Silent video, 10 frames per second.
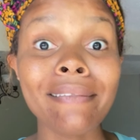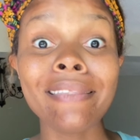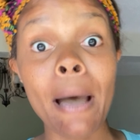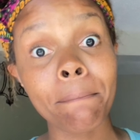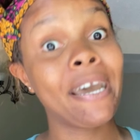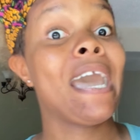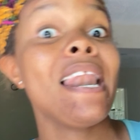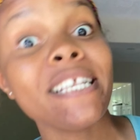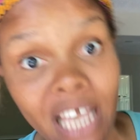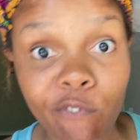d'après
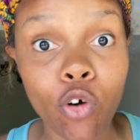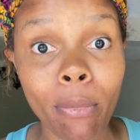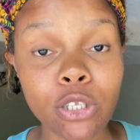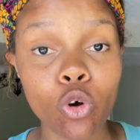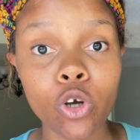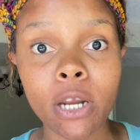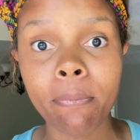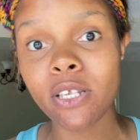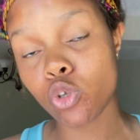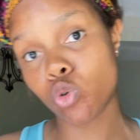les informations que j'ai
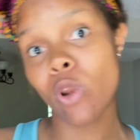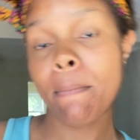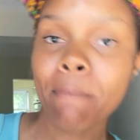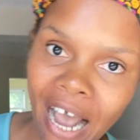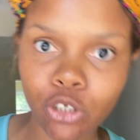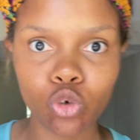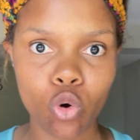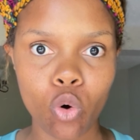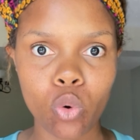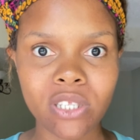prises sur les pages de
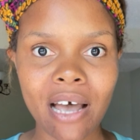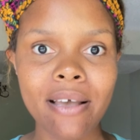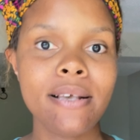Congo, ça,